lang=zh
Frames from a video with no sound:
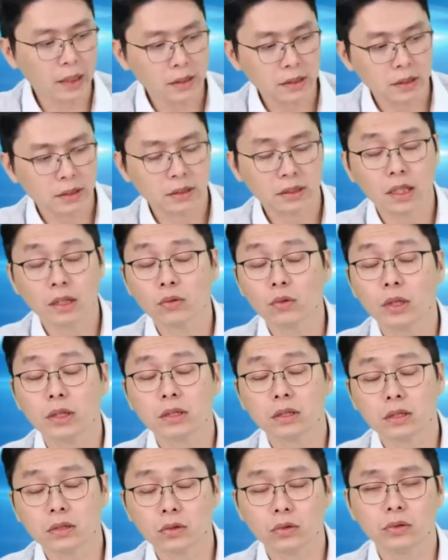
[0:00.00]
的相关
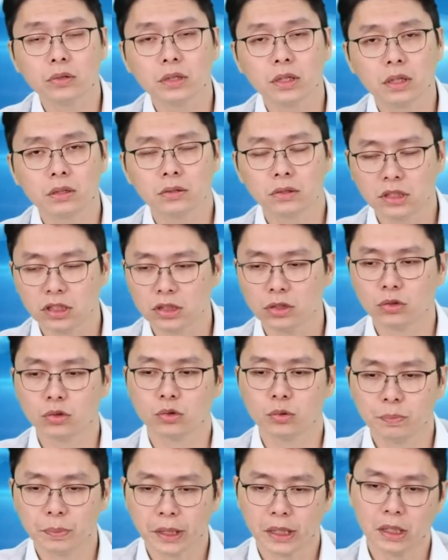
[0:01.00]
个供应链基
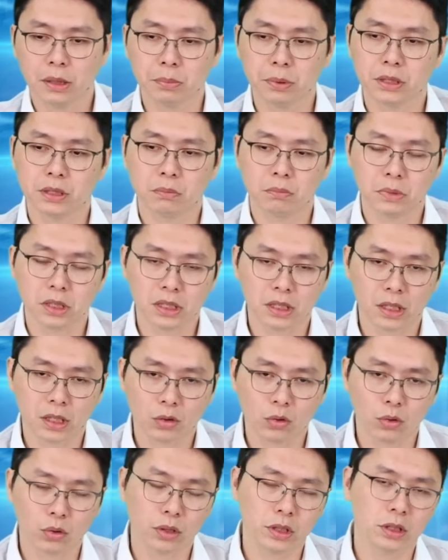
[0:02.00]
础本一笔，明年
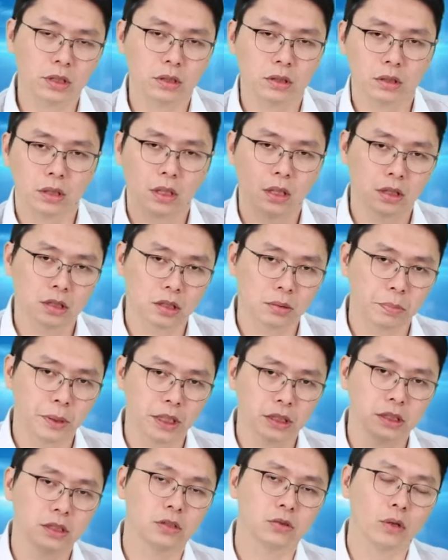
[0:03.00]
获利二十
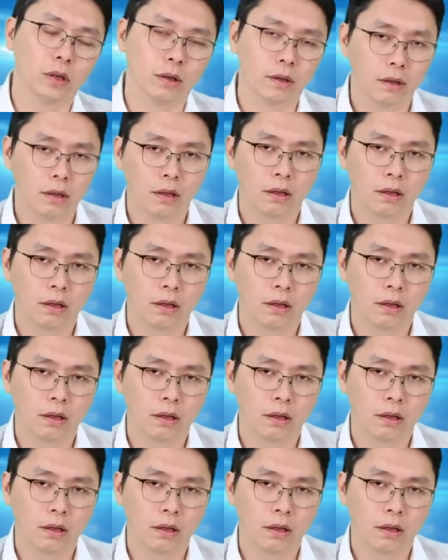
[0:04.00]
倍计算，